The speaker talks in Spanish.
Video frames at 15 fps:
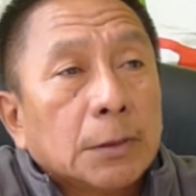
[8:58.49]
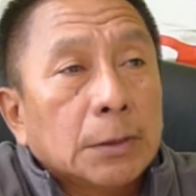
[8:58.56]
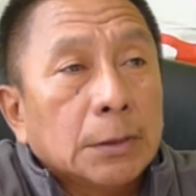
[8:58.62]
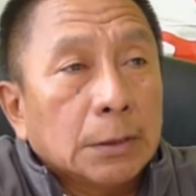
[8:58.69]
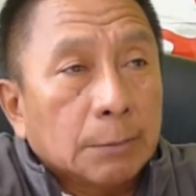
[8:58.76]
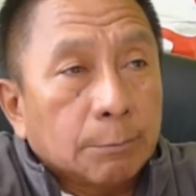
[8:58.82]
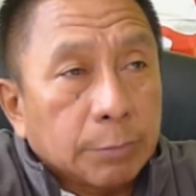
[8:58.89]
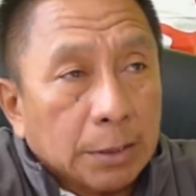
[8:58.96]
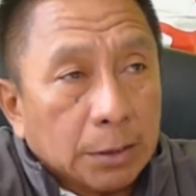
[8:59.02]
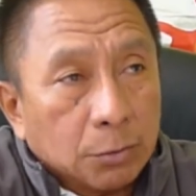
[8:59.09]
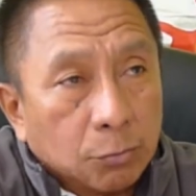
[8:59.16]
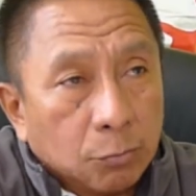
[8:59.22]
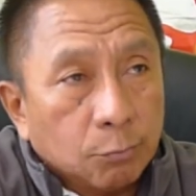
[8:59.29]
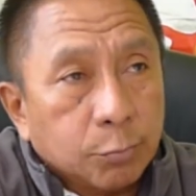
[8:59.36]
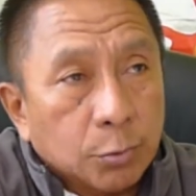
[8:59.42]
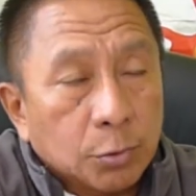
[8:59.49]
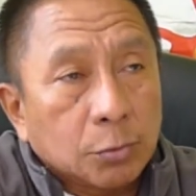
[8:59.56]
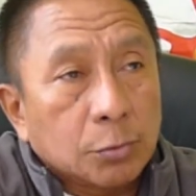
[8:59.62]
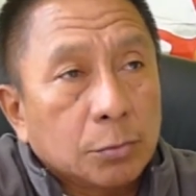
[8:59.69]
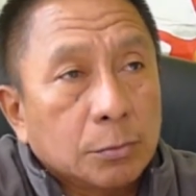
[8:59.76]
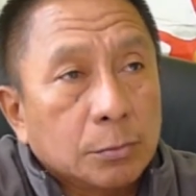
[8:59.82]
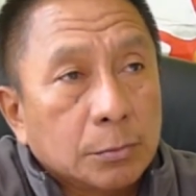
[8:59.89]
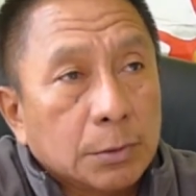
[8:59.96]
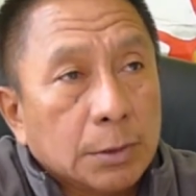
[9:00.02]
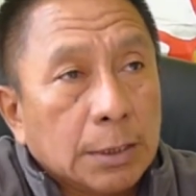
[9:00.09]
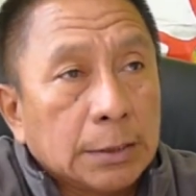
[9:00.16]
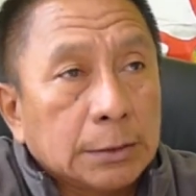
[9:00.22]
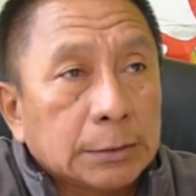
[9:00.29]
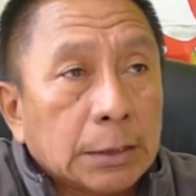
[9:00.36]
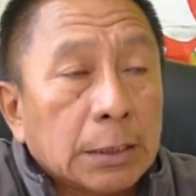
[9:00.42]
y aplacó un poco
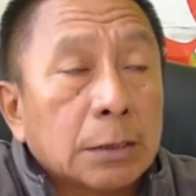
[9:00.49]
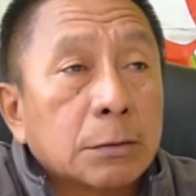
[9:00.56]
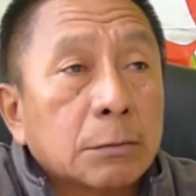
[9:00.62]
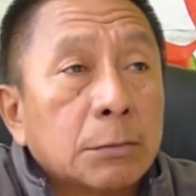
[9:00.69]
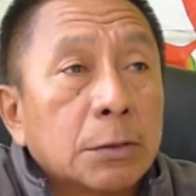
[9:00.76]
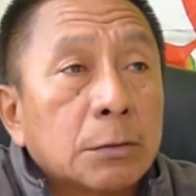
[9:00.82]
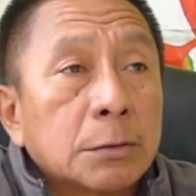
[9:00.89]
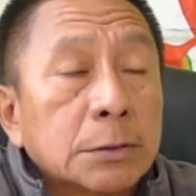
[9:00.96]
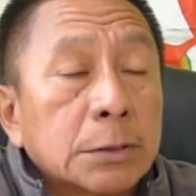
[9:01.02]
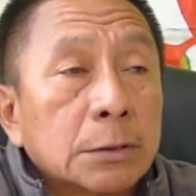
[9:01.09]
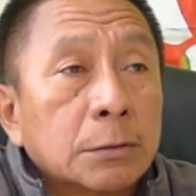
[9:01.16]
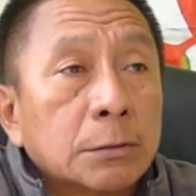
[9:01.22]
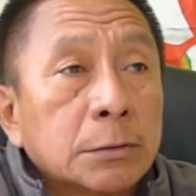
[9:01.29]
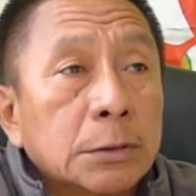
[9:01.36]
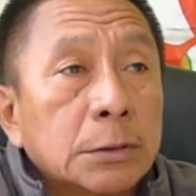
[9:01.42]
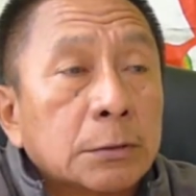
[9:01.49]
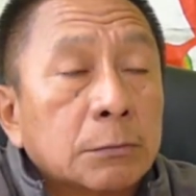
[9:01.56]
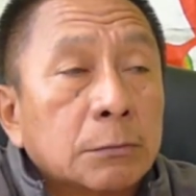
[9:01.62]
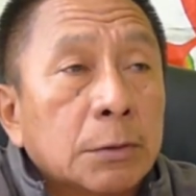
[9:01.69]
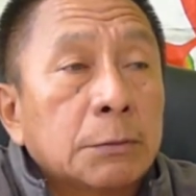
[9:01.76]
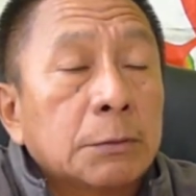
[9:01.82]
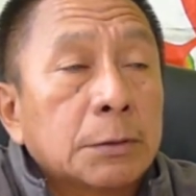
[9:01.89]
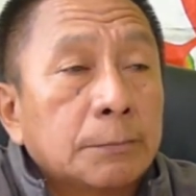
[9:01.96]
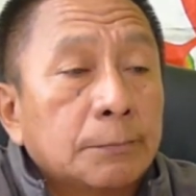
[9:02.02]
hasta el año 1989.